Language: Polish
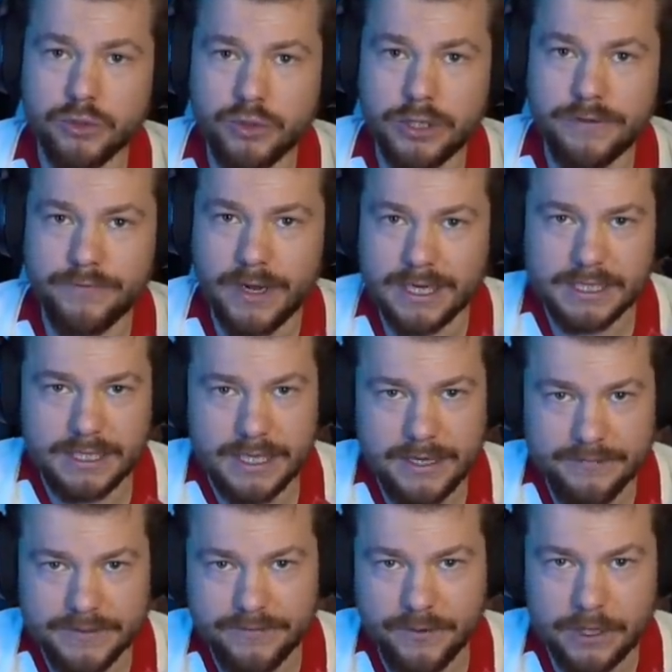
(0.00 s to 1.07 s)
który
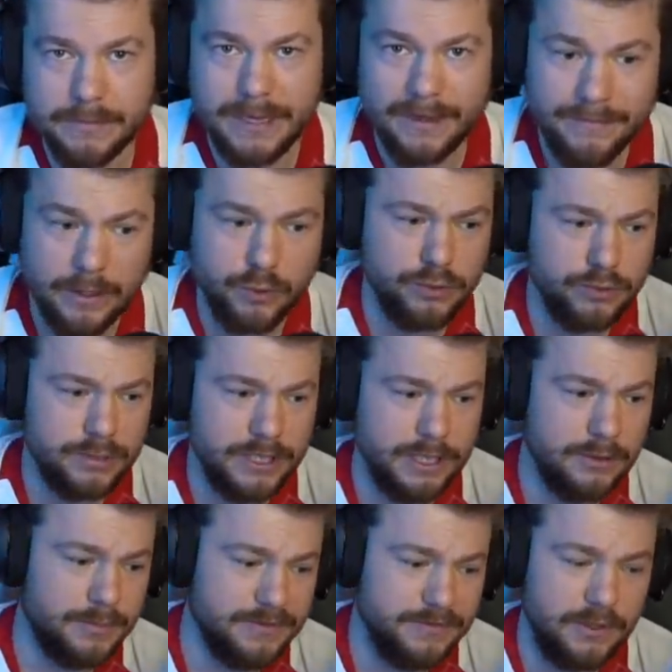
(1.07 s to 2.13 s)
właśnie w swoim kawałku,
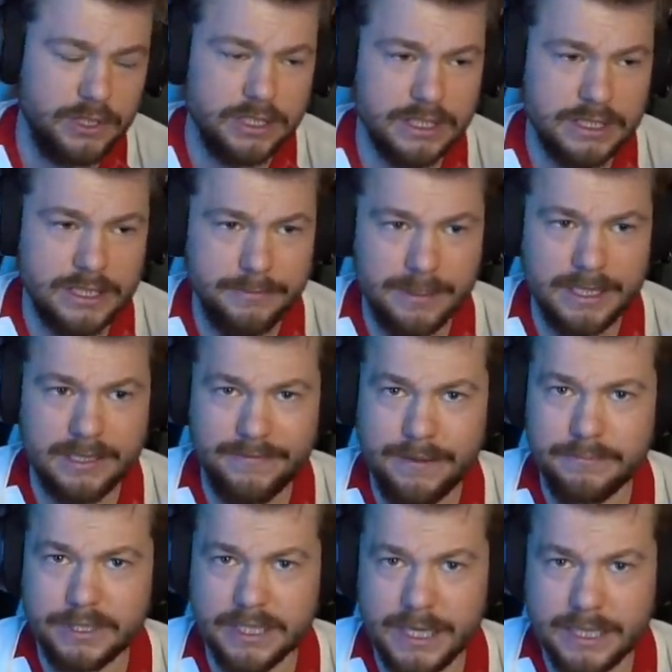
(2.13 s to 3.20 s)
którego pozwolicie, że nie będę
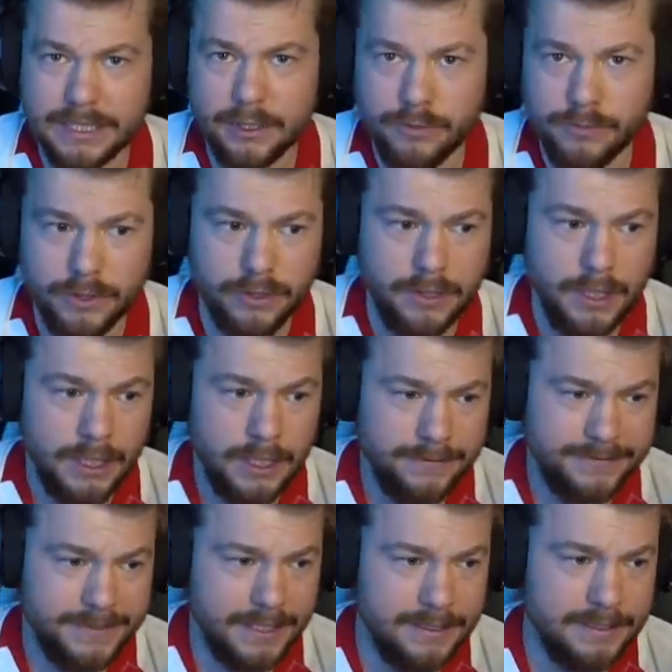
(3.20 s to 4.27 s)
wam przytaczał, bo
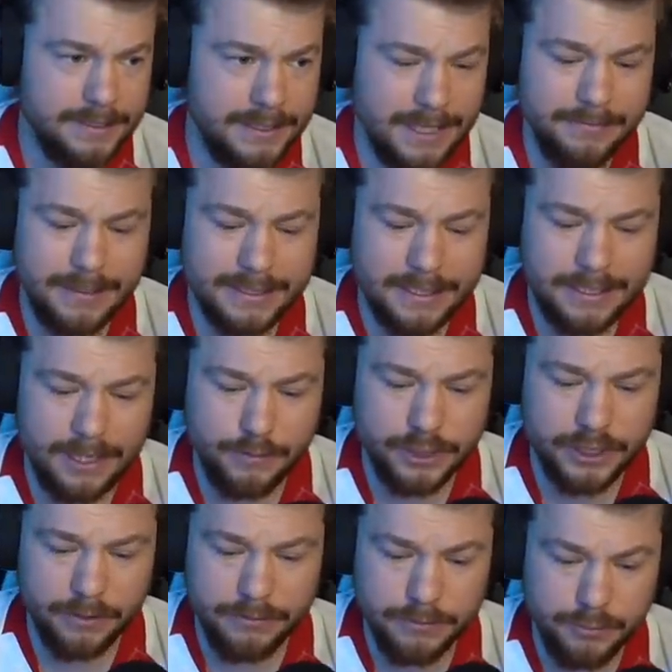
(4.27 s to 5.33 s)
wtedy ten materiał
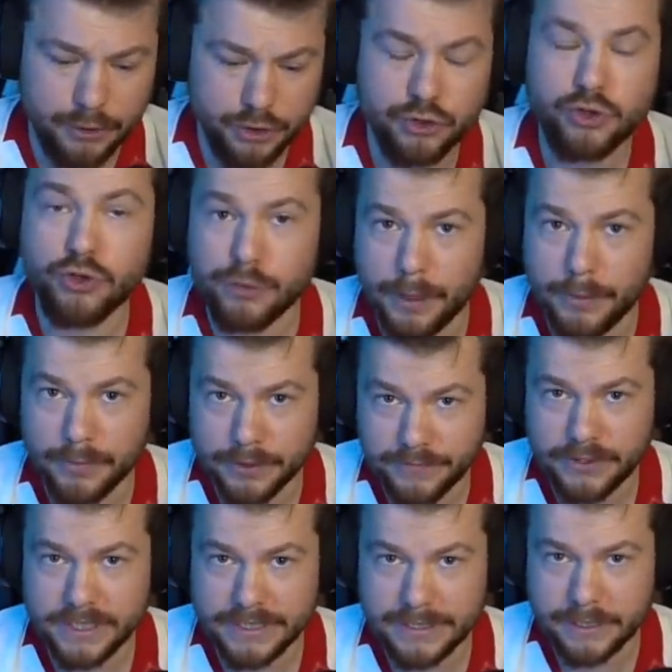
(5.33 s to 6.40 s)
musiałby pójść grubo po
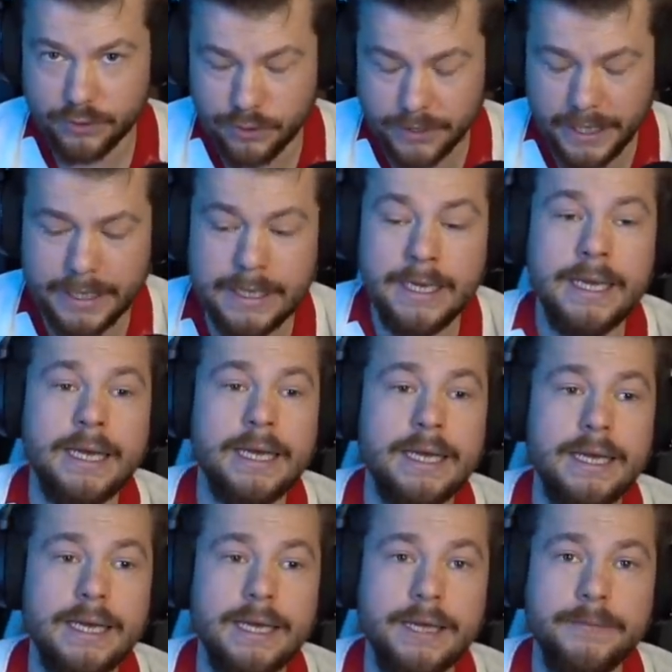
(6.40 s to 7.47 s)
22,
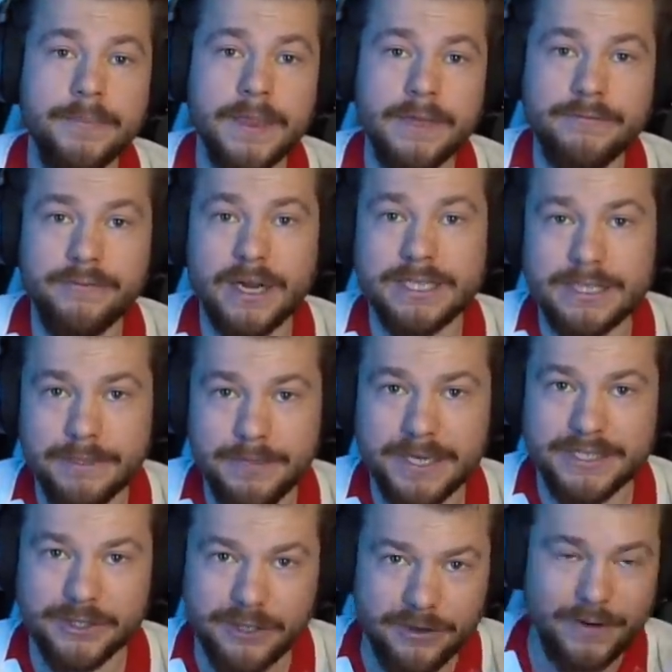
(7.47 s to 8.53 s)
mhm. właśnie
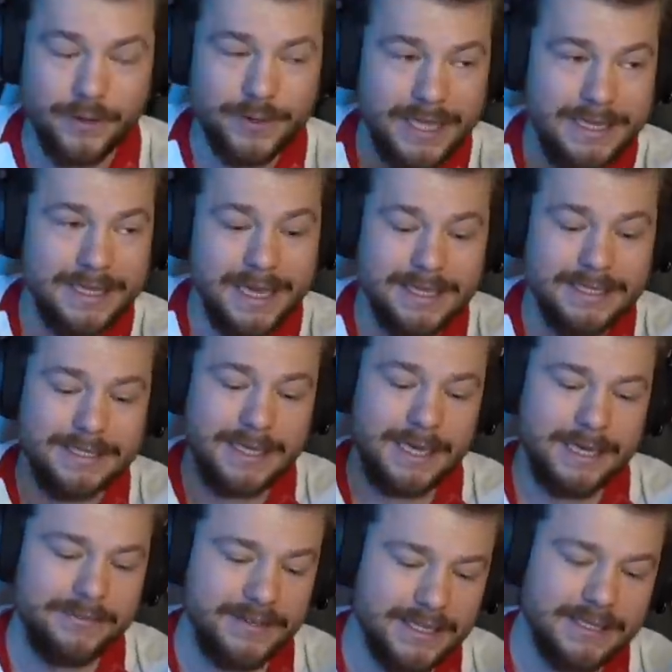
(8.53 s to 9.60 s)
prezentował ten gest,
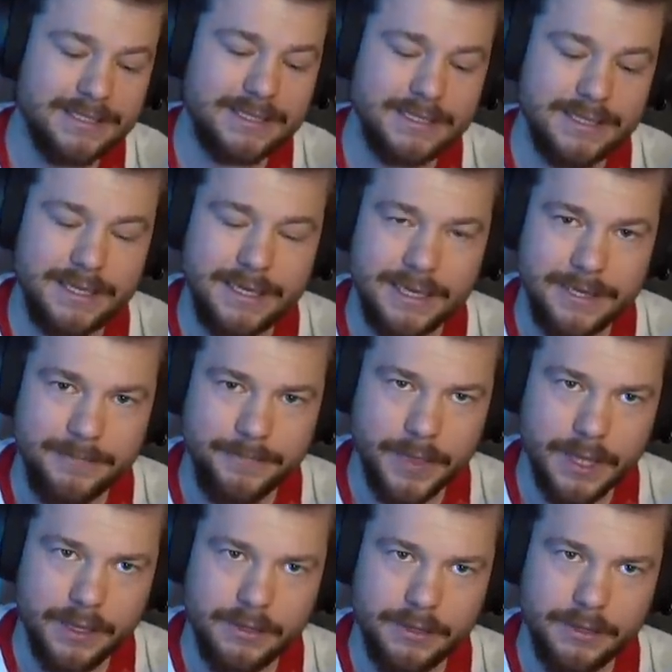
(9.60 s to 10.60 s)
więc e,